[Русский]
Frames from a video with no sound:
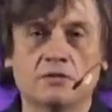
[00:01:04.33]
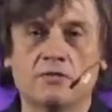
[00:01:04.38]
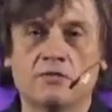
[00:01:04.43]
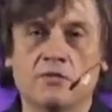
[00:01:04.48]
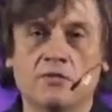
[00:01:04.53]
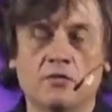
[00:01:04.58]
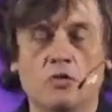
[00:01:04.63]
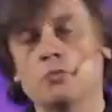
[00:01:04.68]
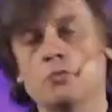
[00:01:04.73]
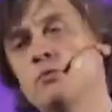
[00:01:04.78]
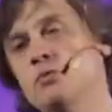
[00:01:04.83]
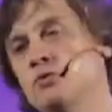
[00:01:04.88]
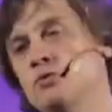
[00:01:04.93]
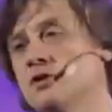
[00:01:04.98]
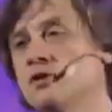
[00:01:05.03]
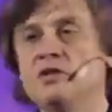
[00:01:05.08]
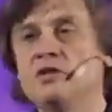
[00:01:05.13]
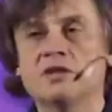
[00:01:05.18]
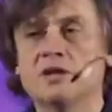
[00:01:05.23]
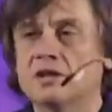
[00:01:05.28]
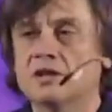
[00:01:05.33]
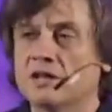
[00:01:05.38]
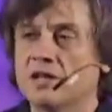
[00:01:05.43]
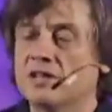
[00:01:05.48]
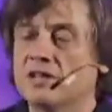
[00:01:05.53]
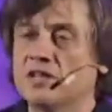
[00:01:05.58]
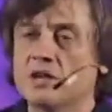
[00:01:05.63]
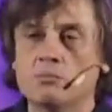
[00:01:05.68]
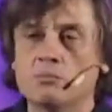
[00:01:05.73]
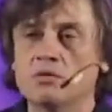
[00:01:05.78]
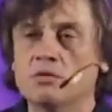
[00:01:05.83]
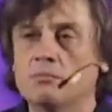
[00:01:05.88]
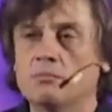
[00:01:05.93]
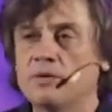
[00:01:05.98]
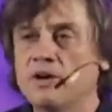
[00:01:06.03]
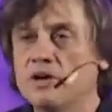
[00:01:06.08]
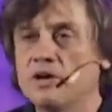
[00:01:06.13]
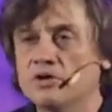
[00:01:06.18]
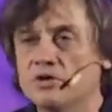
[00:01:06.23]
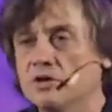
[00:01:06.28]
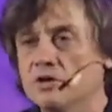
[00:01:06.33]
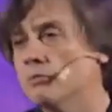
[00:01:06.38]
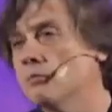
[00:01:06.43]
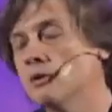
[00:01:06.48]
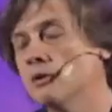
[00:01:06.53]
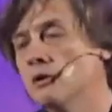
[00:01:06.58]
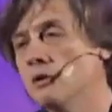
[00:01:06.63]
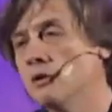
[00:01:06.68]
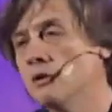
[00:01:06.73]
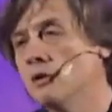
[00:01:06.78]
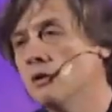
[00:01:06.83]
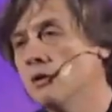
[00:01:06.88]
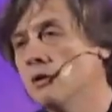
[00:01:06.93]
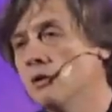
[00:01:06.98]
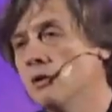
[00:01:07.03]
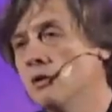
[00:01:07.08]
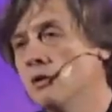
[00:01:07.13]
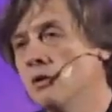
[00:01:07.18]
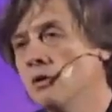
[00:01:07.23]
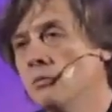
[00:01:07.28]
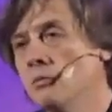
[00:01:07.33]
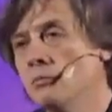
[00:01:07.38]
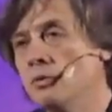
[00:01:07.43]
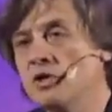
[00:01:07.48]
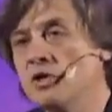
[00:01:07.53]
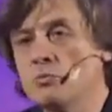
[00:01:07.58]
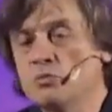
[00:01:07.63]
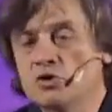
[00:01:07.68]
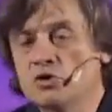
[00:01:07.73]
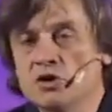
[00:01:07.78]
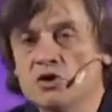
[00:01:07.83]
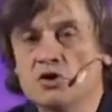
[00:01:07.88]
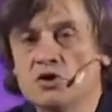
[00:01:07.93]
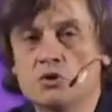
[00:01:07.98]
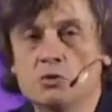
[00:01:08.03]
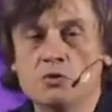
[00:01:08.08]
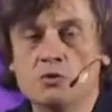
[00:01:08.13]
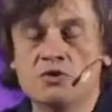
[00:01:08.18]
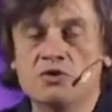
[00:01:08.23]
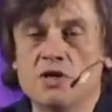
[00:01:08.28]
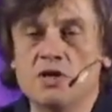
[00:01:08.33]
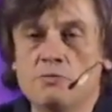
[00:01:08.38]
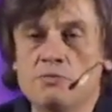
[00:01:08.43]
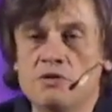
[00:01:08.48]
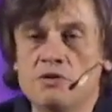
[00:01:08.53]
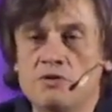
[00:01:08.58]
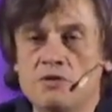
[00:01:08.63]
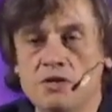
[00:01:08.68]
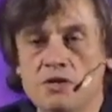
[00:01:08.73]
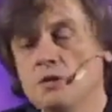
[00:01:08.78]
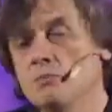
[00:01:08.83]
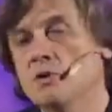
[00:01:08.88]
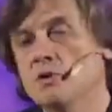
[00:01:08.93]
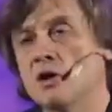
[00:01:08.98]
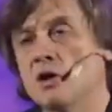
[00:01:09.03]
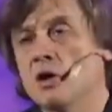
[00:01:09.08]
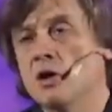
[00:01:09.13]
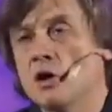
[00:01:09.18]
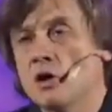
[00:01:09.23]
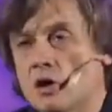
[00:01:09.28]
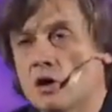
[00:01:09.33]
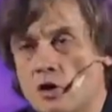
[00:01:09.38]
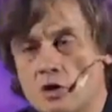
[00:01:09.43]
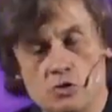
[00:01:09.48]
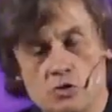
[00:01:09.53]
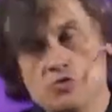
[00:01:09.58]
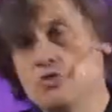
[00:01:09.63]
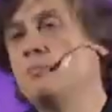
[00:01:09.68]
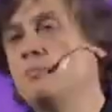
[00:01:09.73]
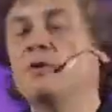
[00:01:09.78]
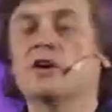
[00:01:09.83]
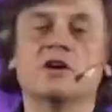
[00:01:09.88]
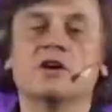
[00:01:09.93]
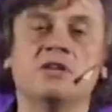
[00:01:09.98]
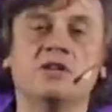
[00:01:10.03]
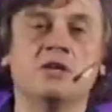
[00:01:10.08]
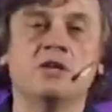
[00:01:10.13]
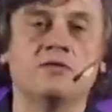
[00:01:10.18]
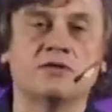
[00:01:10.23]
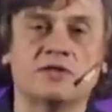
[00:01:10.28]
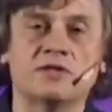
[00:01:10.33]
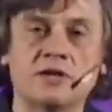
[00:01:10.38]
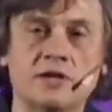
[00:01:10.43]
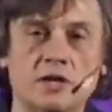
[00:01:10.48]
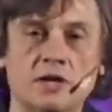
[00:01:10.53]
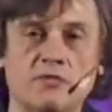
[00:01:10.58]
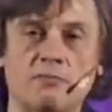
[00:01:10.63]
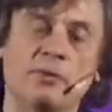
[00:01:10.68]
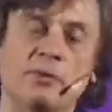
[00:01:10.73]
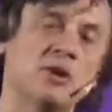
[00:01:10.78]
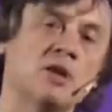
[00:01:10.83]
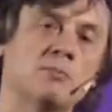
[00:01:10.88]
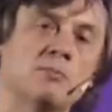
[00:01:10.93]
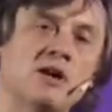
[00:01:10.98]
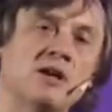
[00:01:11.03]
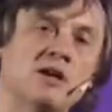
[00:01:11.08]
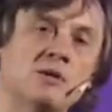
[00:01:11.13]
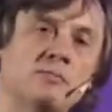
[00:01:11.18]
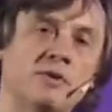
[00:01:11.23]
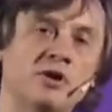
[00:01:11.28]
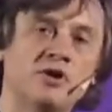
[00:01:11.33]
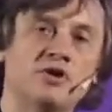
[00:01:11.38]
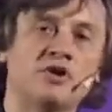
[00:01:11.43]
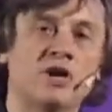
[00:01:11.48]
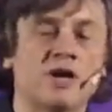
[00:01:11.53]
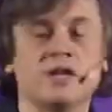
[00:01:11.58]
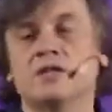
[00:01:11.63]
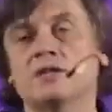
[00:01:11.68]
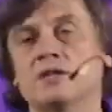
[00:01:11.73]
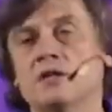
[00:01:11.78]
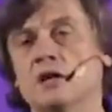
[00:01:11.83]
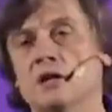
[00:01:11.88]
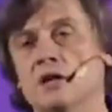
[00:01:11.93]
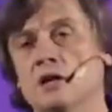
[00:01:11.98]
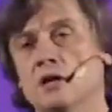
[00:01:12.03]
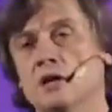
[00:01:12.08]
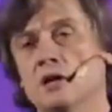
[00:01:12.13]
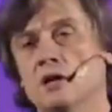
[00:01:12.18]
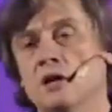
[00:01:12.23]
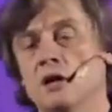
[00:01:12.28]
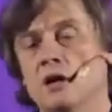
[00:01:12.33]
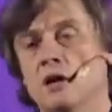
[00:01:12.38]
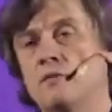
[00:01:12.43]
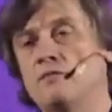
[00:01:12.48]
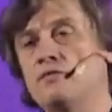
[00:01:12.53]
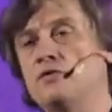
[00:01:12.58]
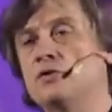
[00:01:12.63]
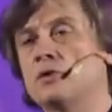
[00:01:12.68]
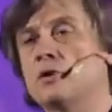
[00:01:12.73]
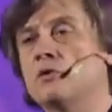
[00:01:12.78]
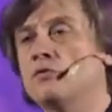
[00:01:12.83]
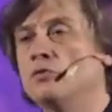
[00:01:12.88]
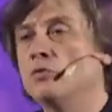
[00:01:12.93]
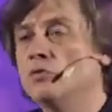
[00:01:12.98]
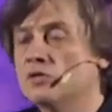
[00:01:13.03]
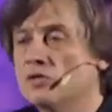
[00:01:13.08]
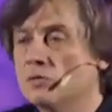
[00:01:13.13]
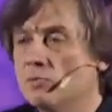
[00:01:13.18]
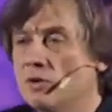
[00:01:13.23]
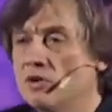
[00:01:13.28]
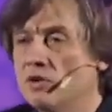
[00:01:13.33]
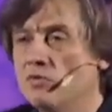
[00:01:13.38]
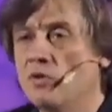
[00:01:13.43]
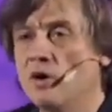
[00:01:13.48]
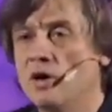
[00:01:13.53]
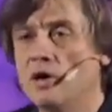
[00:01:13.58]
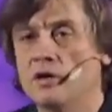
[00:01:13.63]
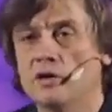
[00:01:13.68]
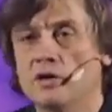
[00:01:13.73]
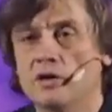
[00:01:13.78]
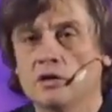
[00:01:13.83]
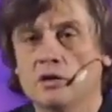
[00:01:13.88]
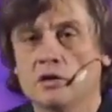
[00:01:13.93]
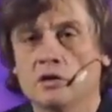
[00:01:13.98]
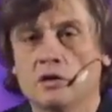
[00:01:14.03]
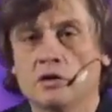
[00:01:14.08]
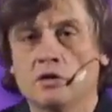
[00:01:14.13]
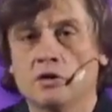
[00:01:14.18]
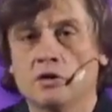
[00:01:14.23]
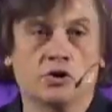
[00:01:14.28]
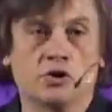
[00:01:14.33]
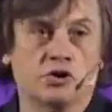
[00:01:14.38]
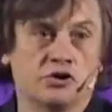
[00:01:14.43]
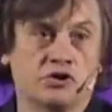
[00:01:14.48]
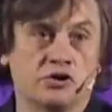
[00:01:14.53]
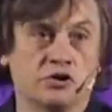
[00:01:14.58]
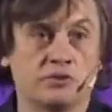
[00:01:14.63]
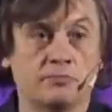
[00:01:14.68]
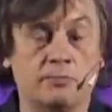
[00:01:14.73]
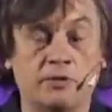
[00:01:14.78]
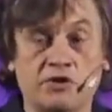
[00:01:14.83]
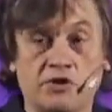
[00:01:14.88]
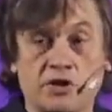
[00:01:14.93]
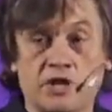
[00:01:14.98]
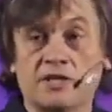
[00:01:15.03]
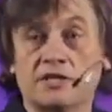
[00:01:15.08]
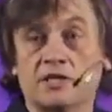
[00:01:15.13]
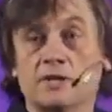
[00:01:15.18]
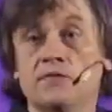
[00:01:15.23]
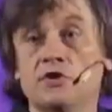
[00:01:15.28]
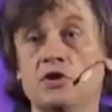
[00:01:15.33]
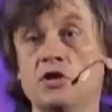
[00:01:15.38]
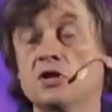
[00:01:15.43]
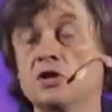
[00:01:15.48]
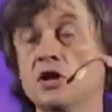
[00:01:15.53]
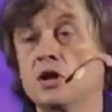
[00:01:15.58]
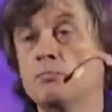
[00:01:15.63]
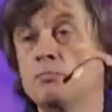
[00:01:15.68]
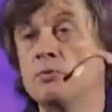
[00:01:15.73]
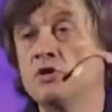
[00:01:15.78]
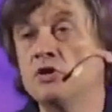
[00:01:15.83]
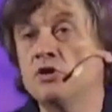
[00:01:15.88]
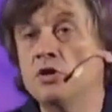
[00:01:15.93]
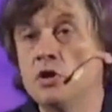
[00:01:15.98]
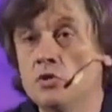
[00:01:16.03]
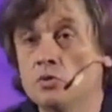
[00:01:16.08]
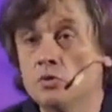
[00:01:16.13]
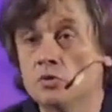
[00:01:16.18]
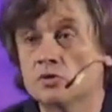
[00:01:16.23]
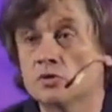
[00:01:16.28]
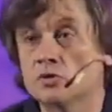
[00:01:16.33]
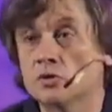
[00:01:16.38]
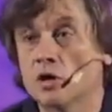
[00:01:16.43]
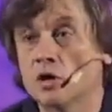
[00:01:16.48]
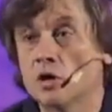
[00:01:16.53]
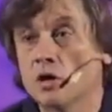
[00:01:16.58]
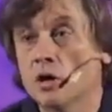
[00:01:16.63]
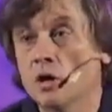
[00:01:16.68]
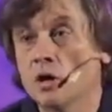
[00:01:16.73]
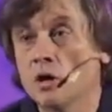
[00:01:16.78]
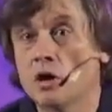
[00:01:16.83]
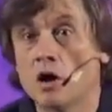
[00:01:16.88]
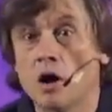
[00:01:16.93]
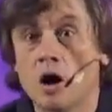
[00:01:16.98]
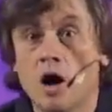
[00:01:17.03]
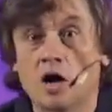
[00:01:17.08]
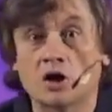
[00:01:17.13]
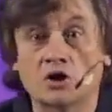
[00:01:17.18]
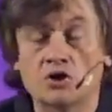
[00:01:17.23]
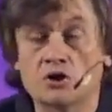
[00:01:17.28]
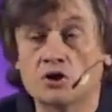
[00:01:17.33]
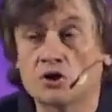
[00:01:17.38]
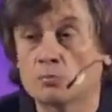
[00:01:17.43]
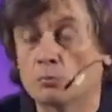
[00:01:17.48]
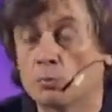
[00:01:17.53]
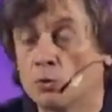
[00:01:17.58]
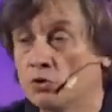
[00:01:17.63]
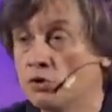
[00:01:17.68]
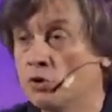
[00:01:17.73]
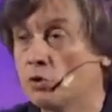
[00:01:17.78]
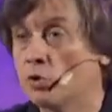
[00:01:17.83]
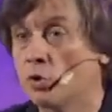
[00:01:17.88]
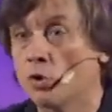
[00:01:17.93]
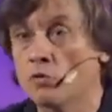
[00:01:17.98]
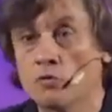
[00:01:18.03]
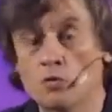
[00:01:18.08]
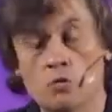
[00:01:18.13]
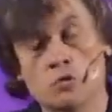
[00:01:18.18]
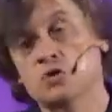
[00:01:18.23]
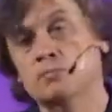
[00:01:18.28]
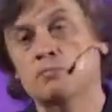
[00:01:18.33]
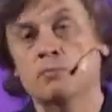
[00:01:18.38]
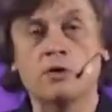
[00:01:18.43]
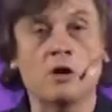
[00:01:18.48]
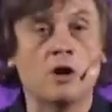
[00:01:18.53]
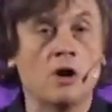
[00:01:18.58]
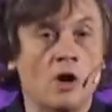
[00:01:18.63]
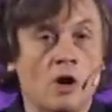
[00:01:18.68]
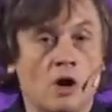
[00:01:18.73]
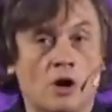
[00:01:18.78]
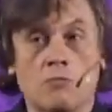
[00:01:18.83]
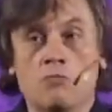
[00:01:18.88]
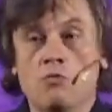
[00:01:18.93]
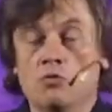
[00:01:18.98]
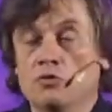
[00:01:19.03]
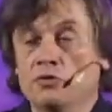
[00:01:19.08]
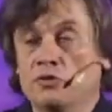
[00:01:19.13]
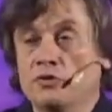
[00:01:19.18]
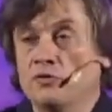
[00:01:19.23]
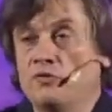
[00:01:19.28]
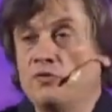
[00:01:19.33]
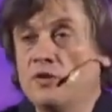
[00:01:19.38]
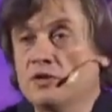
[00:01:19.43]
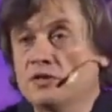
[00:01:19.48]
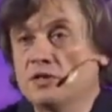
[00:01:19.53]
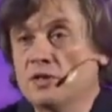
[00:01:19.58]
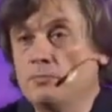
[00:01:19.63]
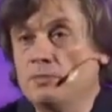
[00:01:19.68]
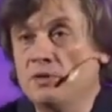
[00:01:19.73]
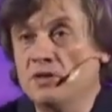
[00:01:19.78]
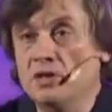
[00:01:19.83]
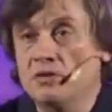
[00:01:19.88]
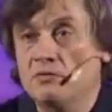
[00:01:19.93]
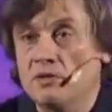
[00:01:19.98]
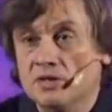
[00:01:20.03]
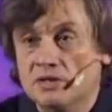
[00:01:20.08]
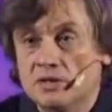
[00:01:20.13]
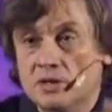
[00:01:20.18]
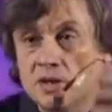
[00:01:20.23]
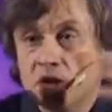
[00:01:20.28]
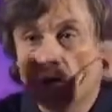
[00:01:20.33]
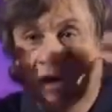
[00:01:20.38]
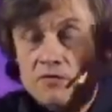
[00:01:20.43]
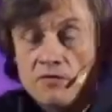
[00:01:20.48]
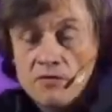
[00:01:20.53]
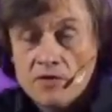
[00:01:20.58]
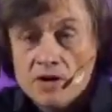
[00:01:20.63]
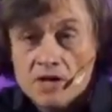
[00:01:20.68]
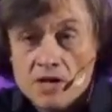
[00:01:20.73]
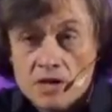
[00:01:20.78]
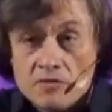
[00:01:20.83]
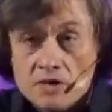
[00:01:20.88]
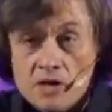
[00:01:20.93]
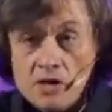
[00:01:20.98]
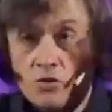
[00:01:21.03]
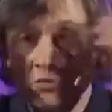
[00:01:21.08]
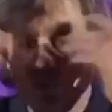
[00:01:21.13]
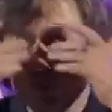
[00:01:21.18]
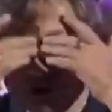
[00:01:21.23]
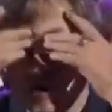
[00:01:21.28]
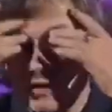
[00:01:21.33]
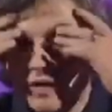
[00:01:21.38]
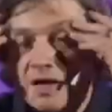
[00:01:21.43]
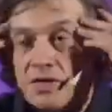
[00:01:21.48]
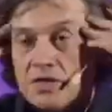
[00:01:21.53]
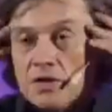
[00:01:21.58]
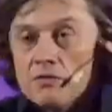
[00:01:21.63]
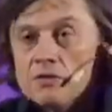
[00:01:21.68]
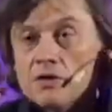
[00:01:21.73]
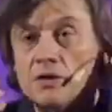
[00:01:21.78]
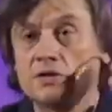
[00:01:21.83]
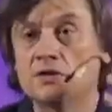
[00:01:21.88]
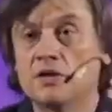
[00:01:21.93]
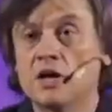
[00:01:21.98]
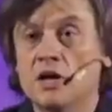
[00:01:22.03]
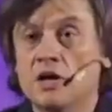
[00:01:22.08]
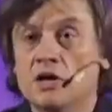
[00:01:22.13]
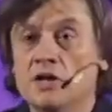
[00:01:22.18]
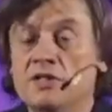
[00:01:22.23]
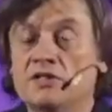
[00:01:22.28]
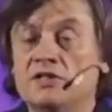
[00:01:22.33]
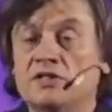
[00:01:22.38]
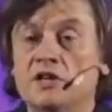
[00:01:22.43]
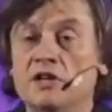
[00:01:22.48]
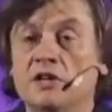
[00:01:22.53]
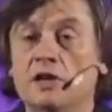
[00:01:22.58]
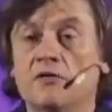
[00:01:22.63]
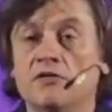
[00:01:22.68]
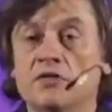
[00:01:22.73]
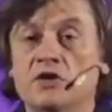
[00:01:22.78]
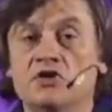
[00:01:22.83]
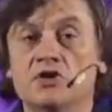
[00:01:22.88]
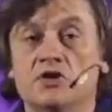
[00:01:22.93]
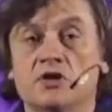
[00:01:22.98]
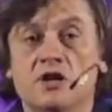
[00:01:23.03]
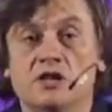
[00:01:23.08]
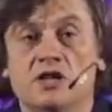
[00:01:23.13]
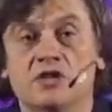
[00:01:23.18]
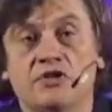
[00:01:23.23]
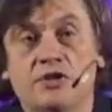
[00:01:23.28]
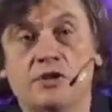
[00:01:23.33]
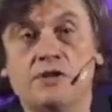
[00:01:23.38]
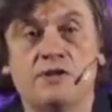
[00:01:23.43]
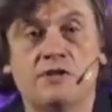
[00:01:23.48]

церкви в Европе уже никогда не был прежним. Потому что началось необъяснимое. Люди приходили в церковь, принимали причастие, а все равно заболевали. И даже через причастие видели, как передается – как через плоть и кровь Господа могут инфекции передаваться? В голове не укладывалось, и церковь начинала